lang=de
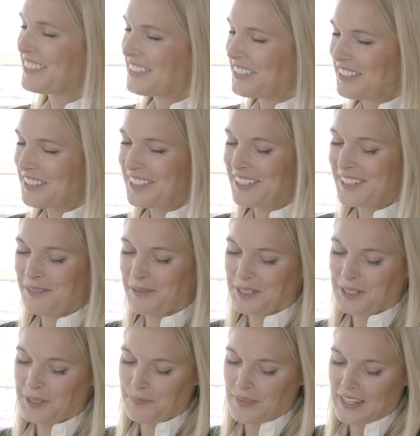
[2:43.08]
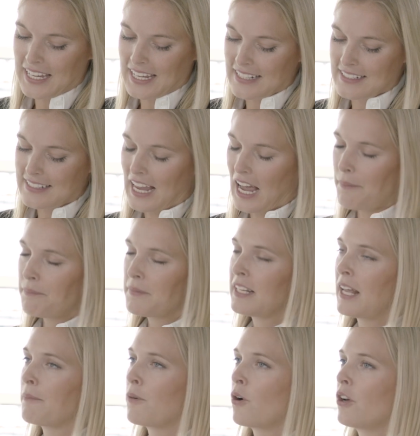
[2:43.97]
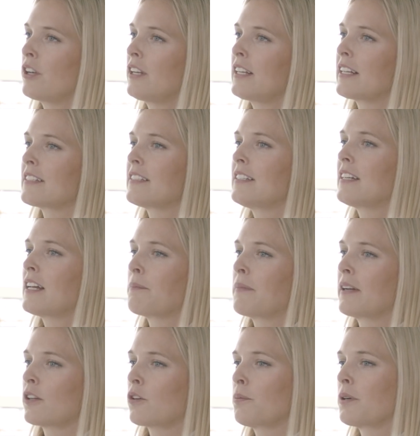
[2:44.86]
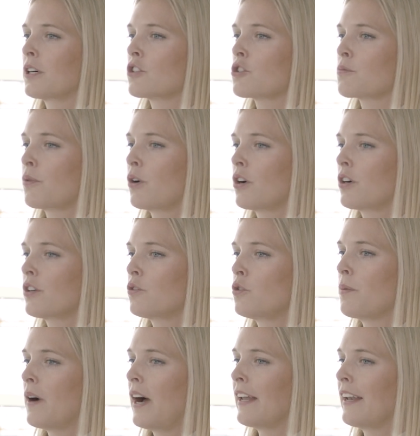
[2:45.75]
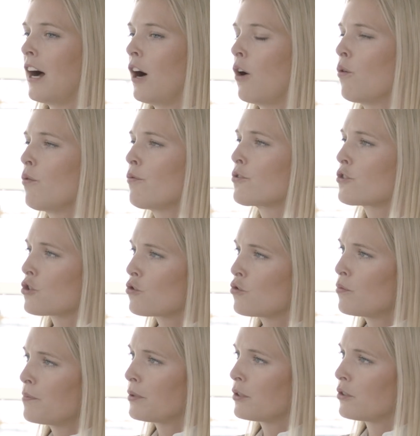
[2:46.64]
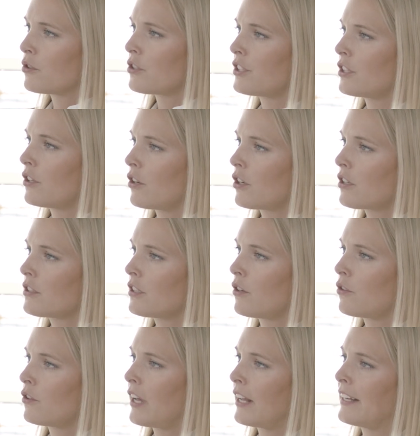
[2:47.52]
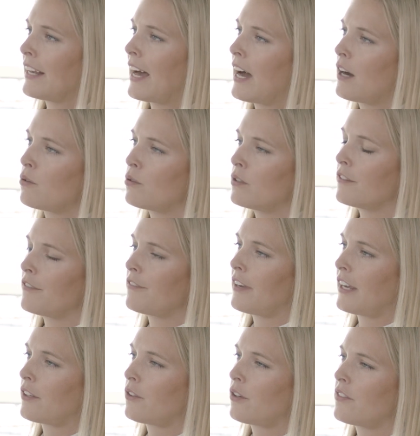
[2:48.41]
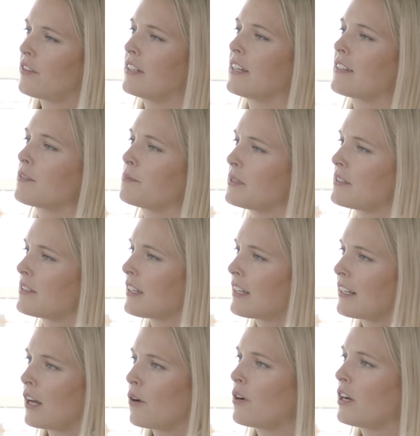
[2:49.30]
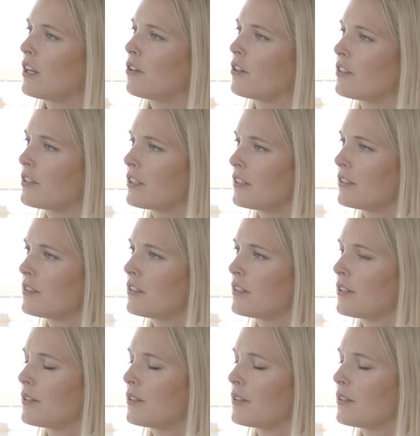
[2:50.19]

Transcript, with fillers: Das glaube ich. Sie haben in einem Online-Artikel mal darüber gesprochen, über einen Aufschub durch den Lockdown und einen Nachholeffekt. Können Sie das ein bisschen genauer erläutern?